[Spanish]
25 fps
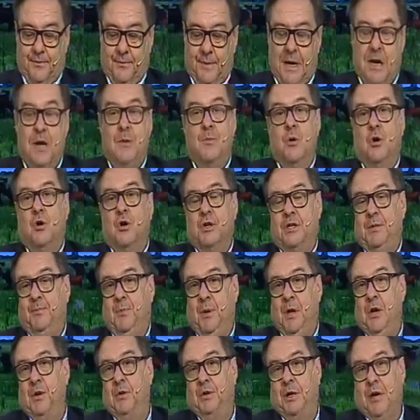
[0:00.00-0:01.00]
A lo mejor si
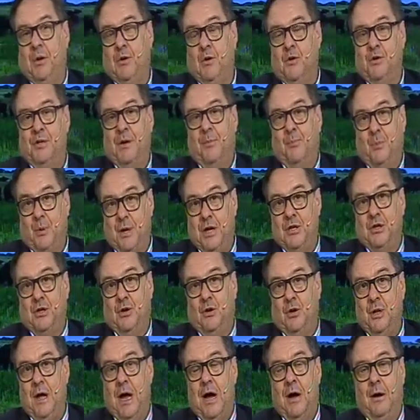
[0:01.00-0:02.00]
piden otras cosas, por ahí se
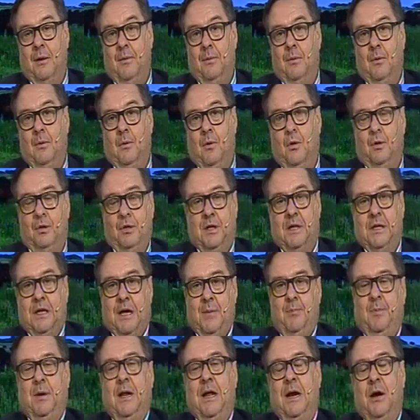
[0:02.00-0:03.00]
los da, o tienen
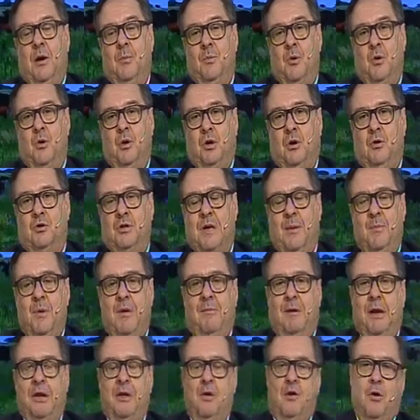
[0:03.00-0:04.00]
que esperar a lo mejor que lo llame
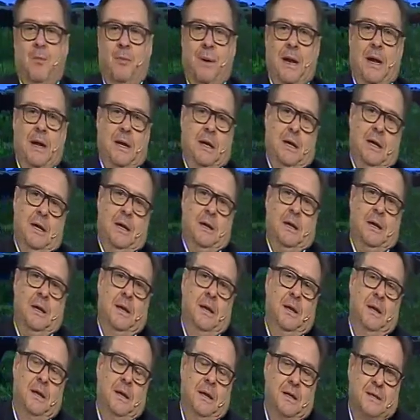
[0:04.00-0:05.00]
Valijo para
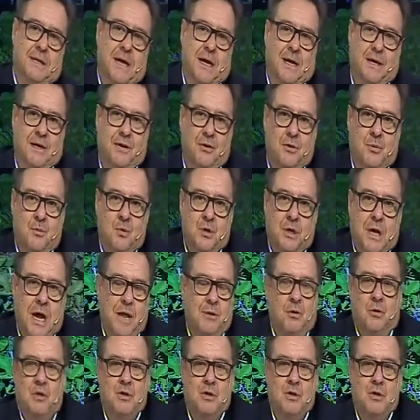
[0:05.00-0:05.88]
que saquen el comunicado.